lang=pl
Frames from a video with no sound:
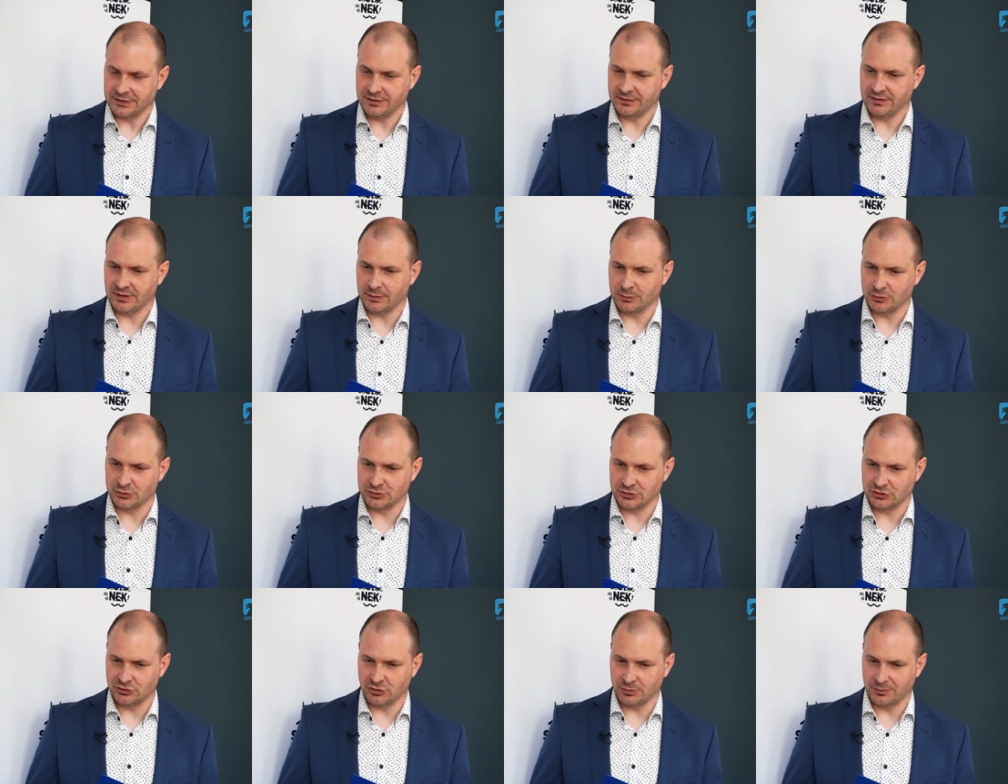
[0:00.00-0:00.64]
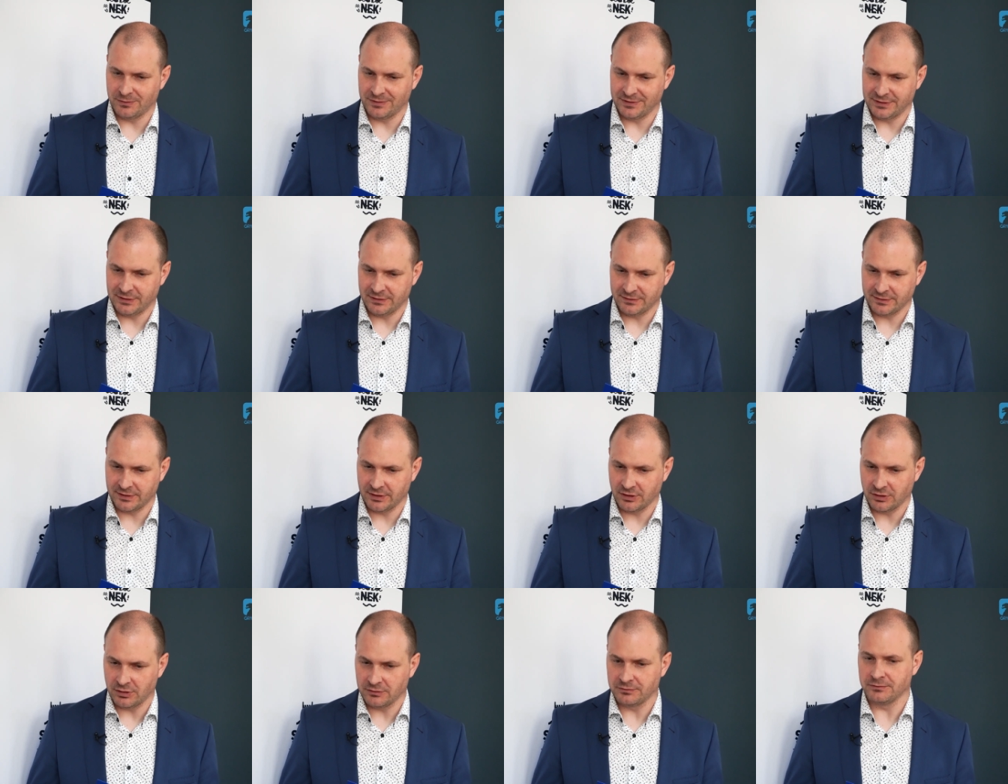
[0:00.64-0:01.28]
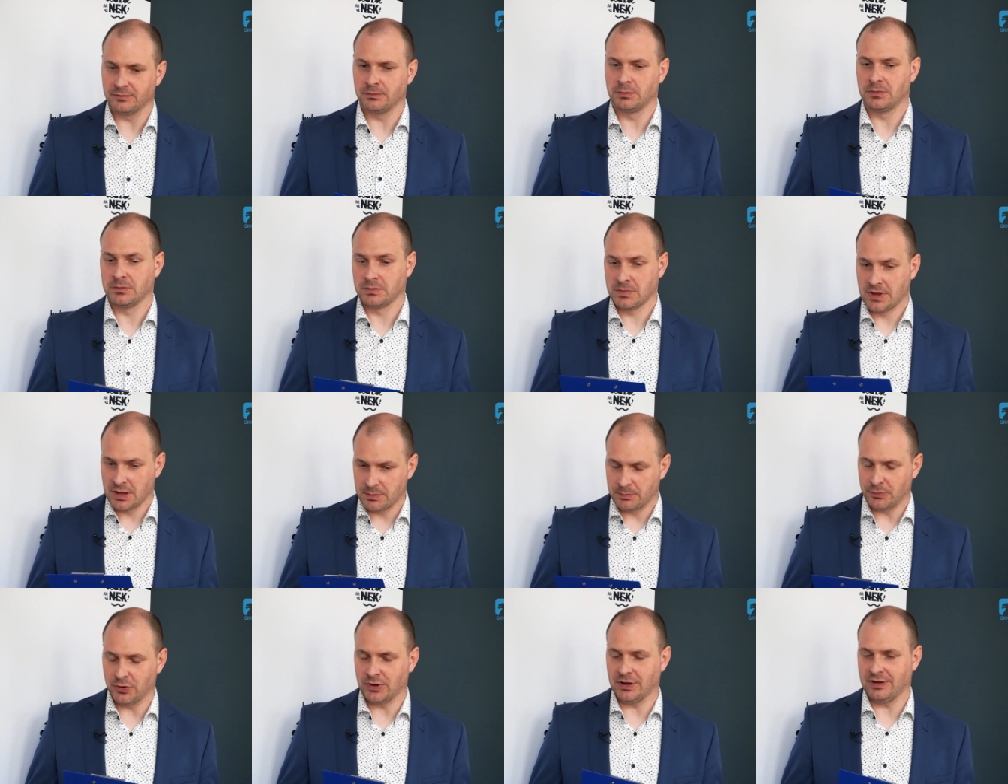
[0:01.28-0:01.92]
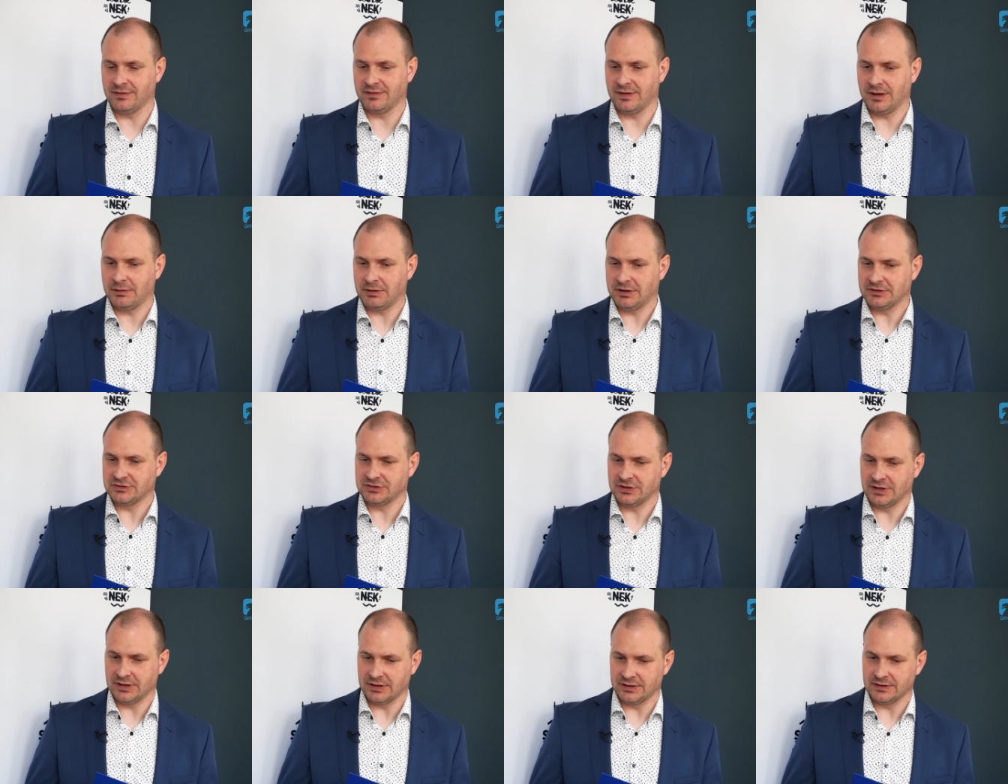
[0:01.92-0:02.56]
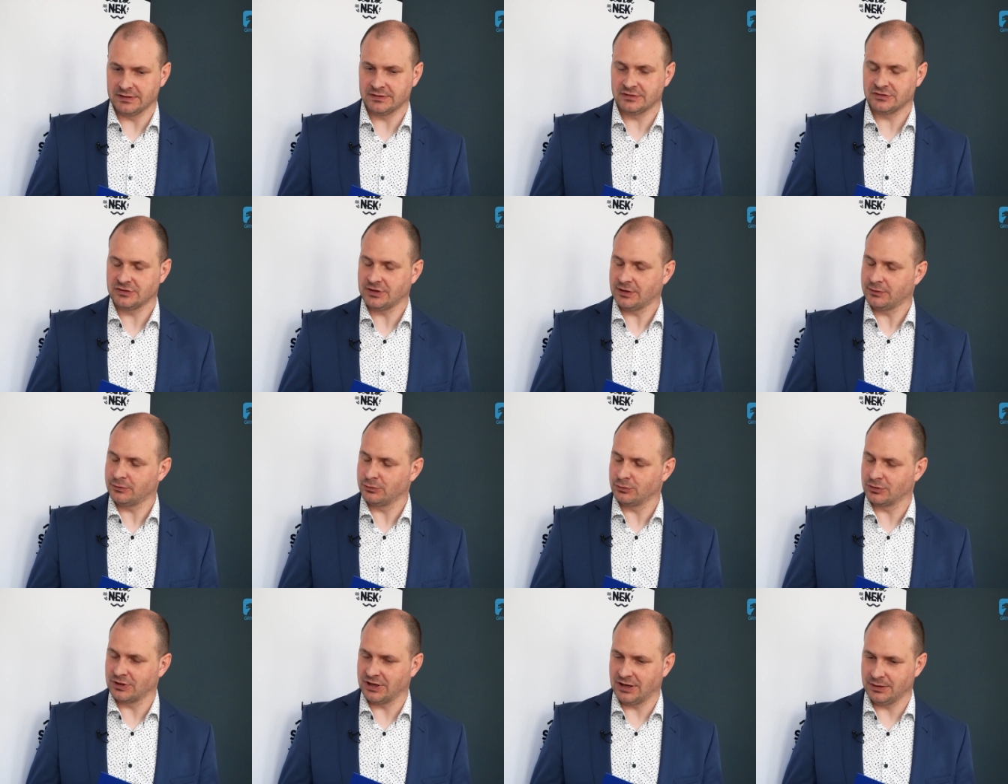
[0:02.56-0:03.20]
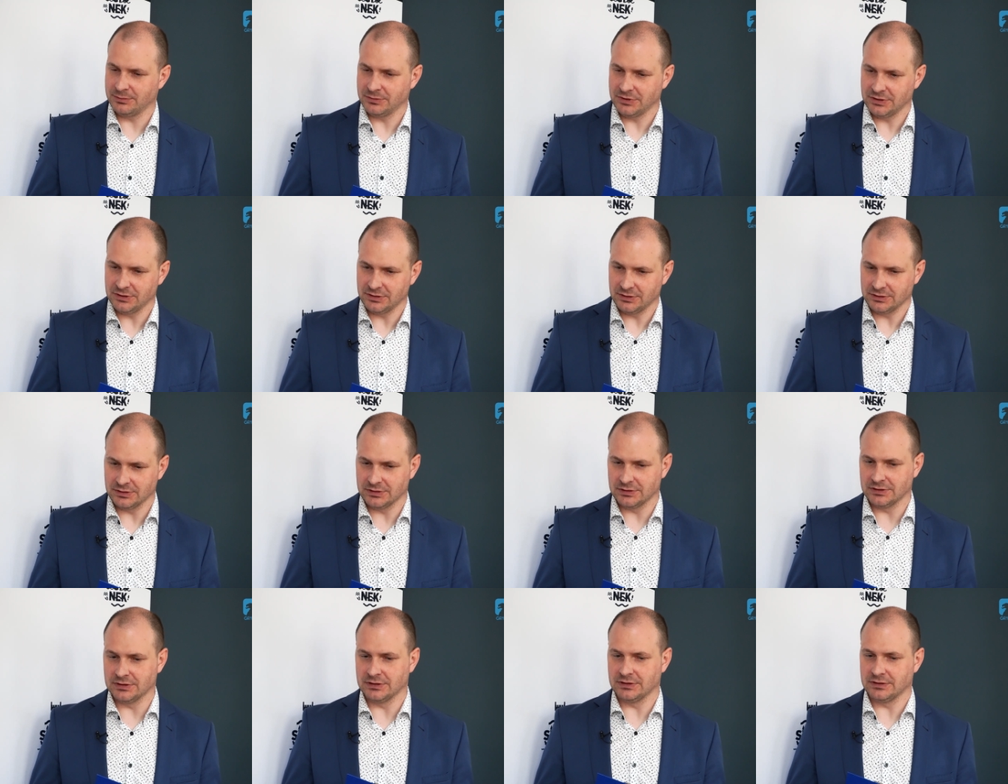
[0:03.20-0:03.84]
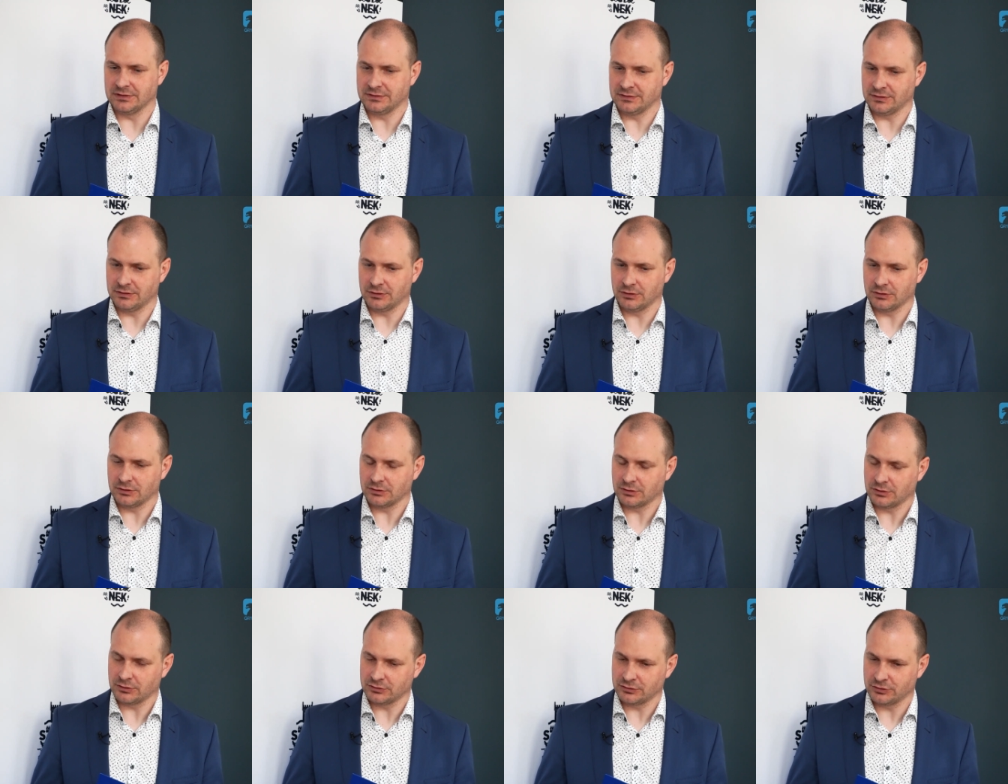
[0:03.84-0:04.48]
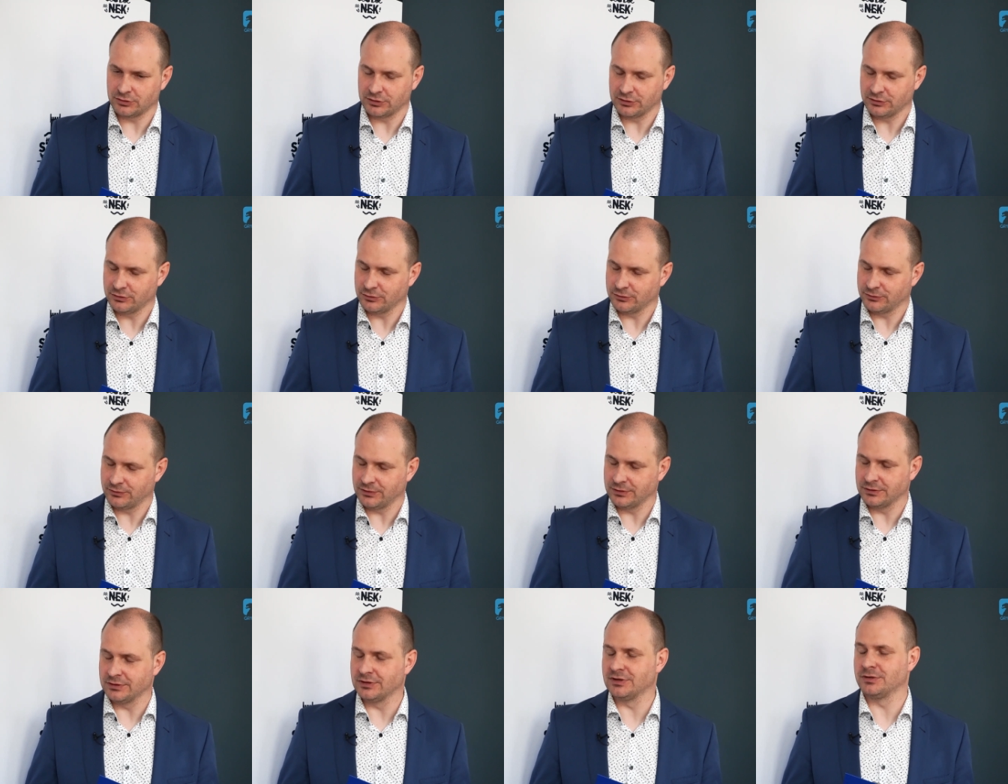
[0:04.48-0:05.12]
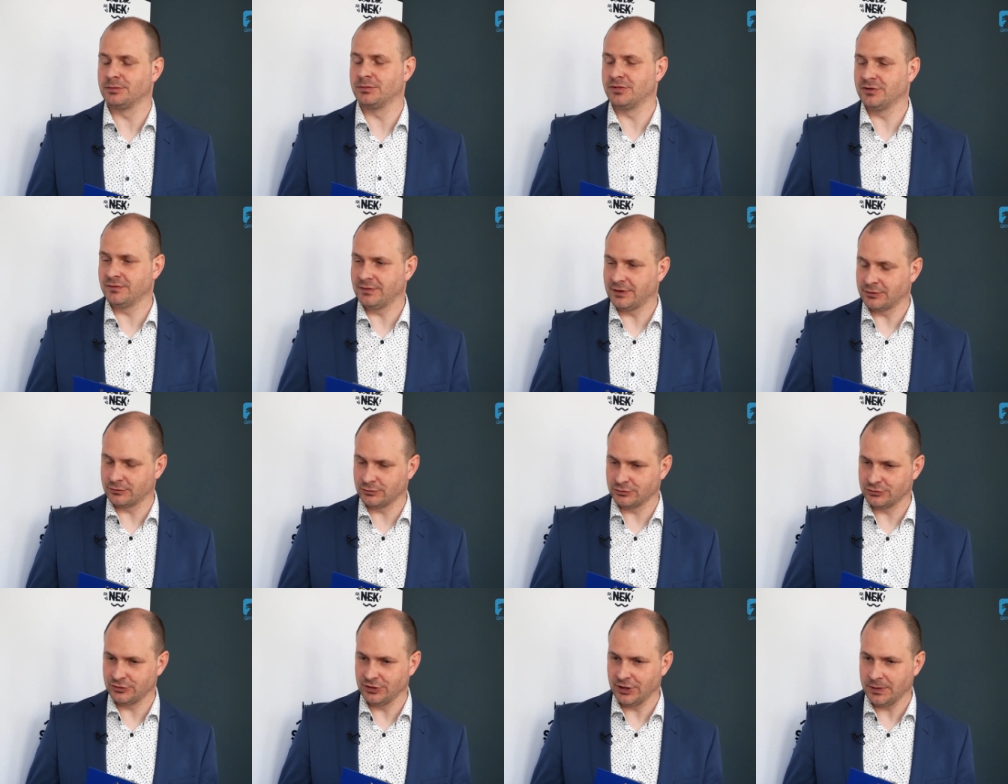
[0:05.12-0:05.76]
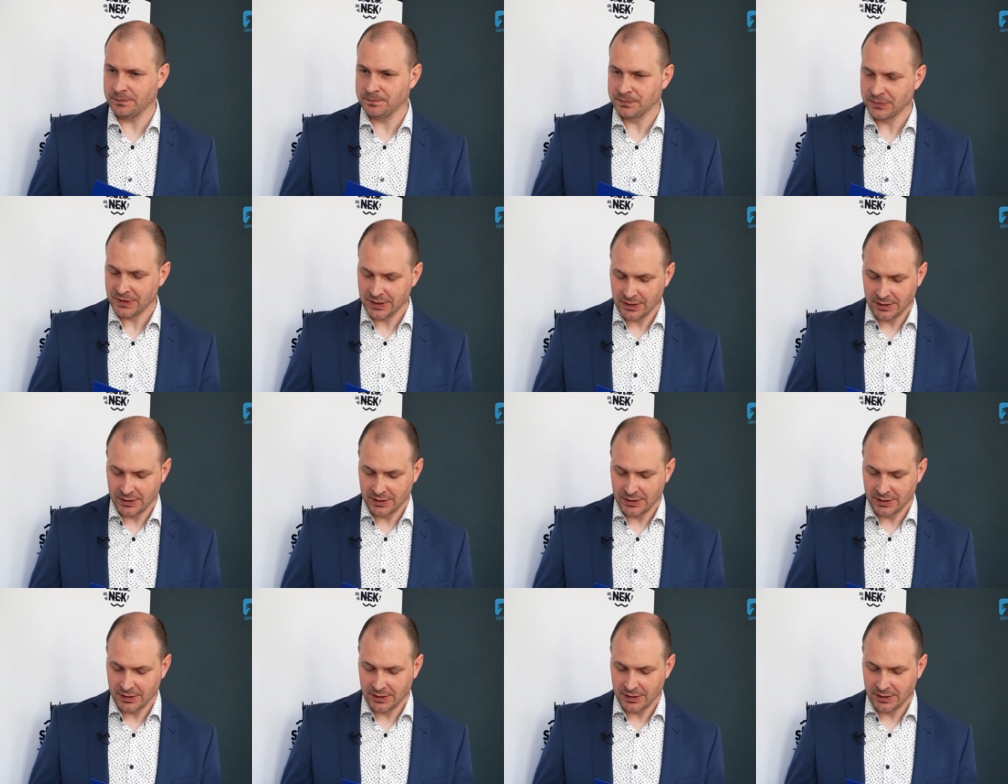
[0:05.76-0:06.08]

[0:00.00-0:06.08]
edycja budżetu obywatelskiego pokazała, że z szacunkami y, co do kosztorysów y, bywa różnie.